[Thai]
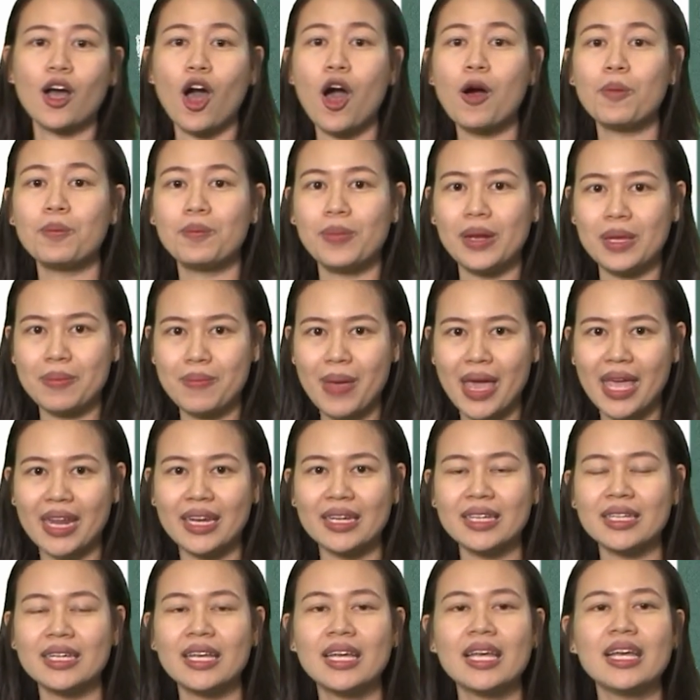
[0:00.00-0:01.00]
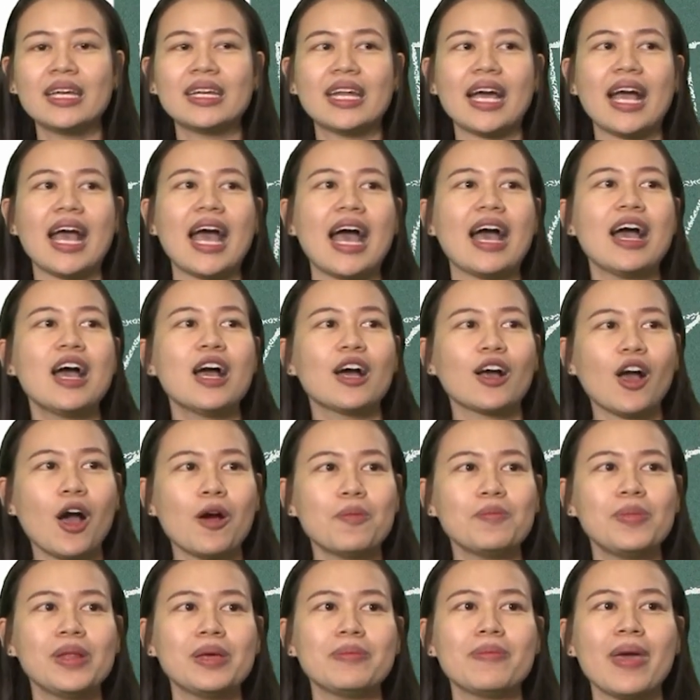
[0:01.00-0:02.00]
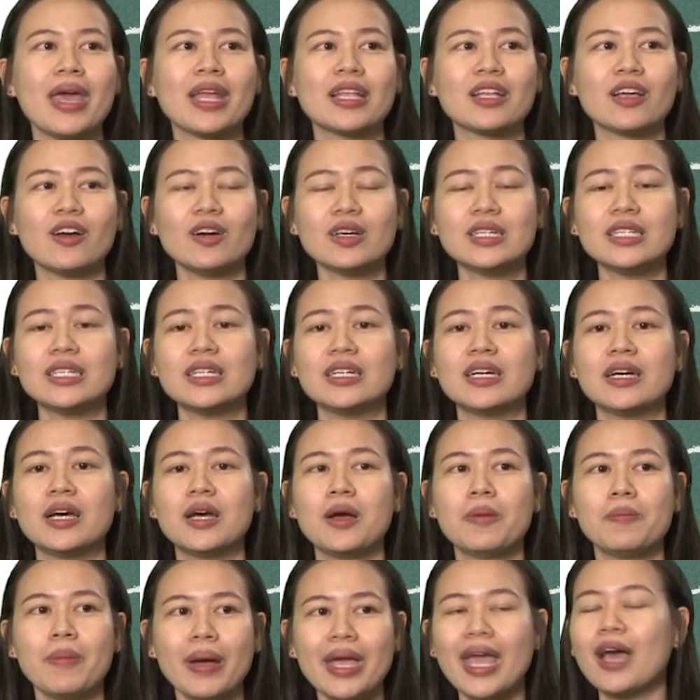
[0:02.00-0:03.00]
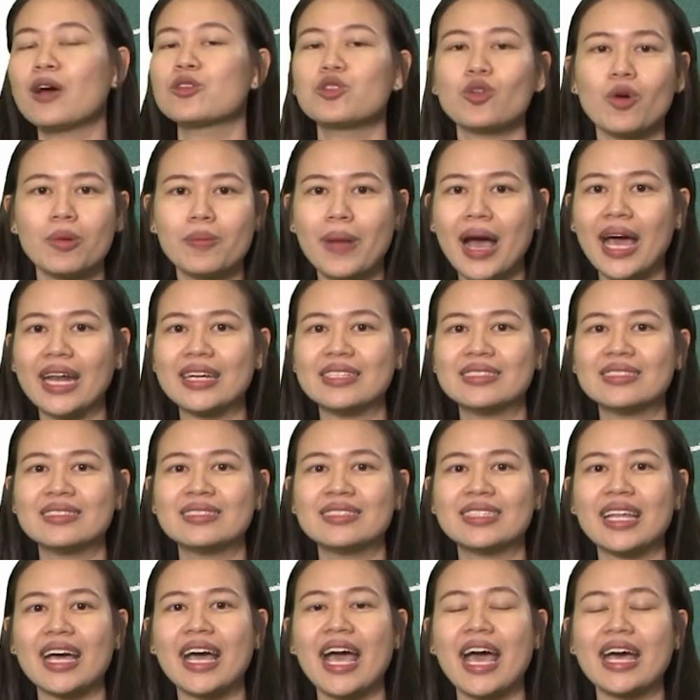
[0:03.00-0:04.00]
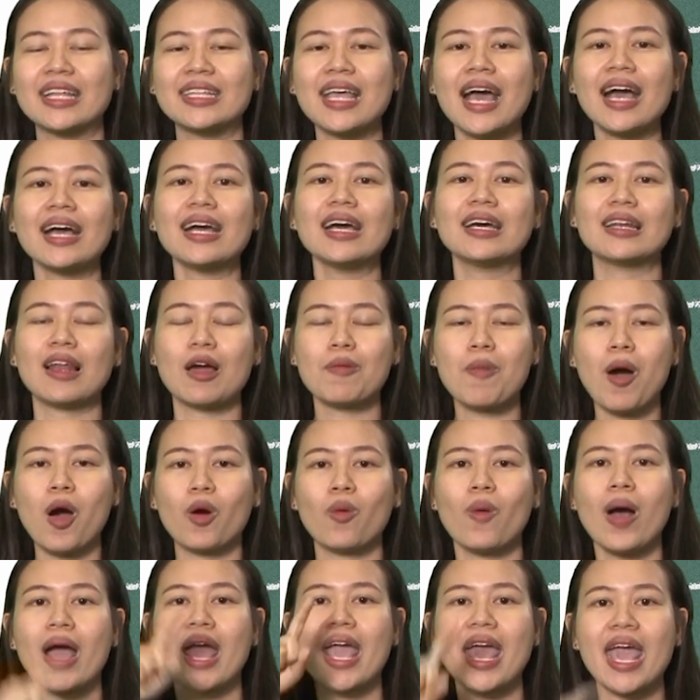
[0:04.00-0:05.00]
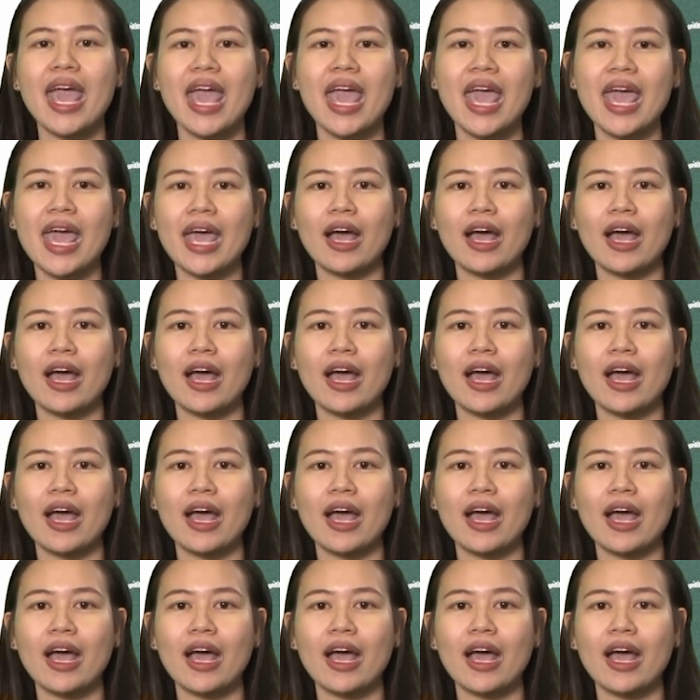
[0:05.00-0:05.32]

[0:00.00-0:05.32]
คอมพลีเมนต์นะคะ คอมพลีเมนต์ก็คือไม่เอาตัวมันนะคะ ถ้าเกิดเราบอกว่า A